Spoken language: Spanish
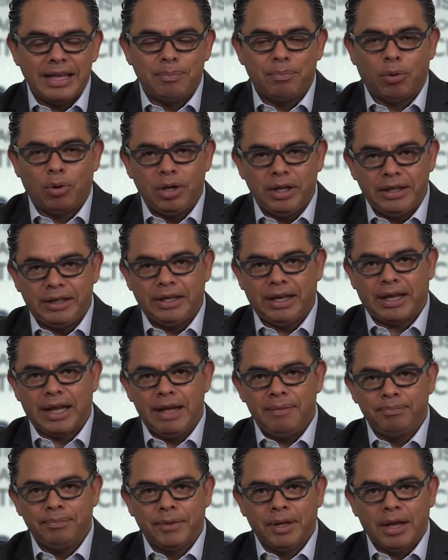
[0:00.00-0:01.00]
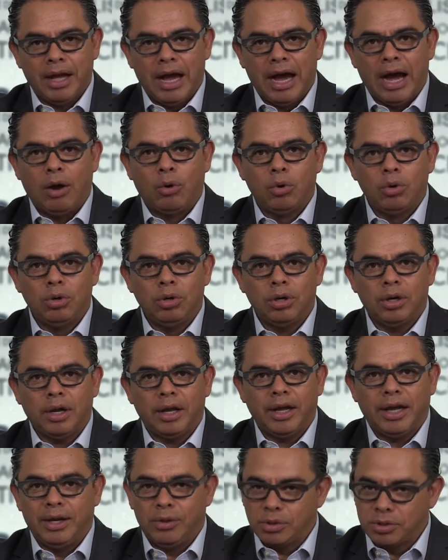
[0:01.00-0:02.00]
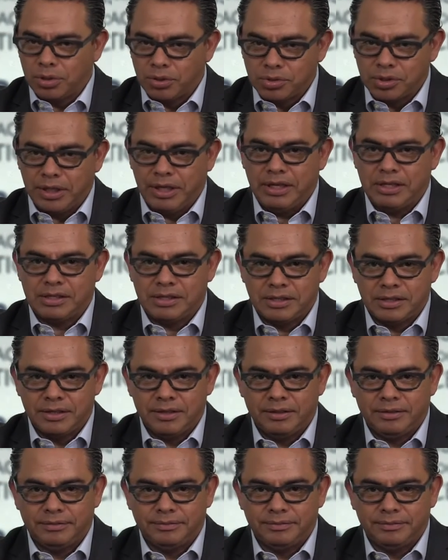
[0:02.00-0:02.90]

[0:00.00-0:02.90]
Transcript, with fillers: y política aún en nuestros días.